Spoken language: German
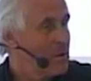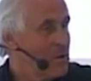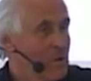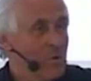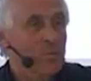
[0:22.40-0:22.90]
es
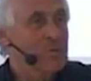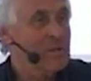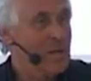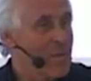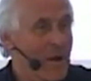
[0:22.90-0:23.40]
nicht ums
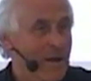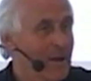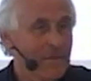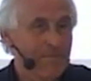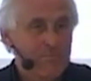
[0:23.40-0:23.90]
Thema
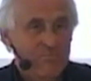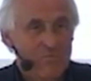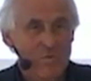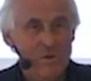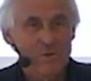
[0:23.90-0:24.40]
geht,
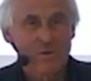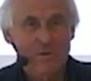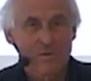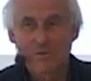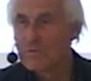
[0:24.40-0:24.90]
ist
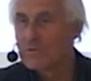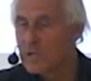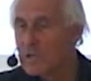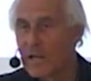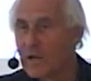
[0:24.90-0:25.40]
das
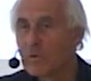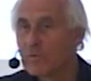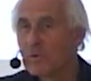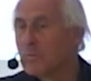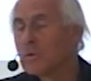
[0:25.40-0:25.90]
die Klärung
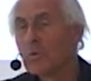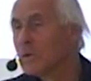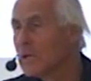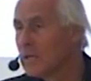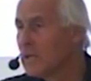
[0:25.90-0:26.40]
für mich
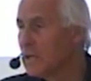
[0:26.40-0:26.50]
ohnehin